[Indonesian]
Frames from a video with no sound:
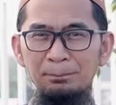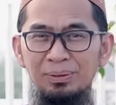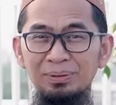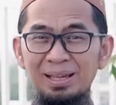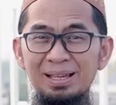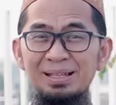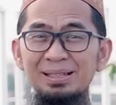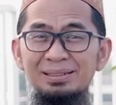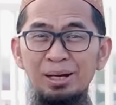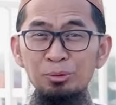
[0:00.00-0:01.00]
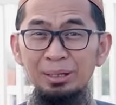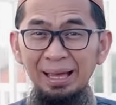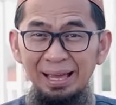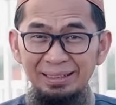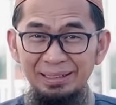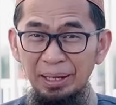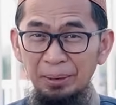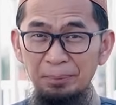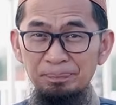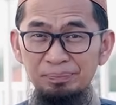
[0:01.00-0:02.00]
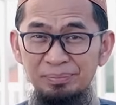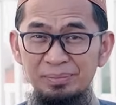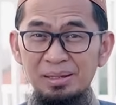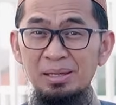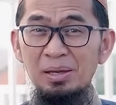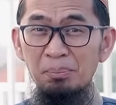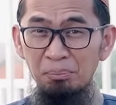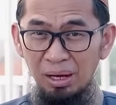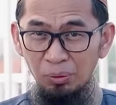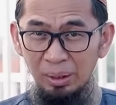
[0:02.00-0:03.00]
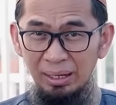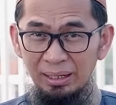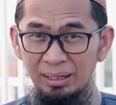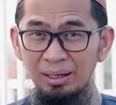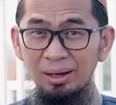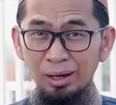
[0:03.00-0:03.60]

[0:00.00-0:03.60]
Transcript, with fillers: Pernah tahukah Anda bahwa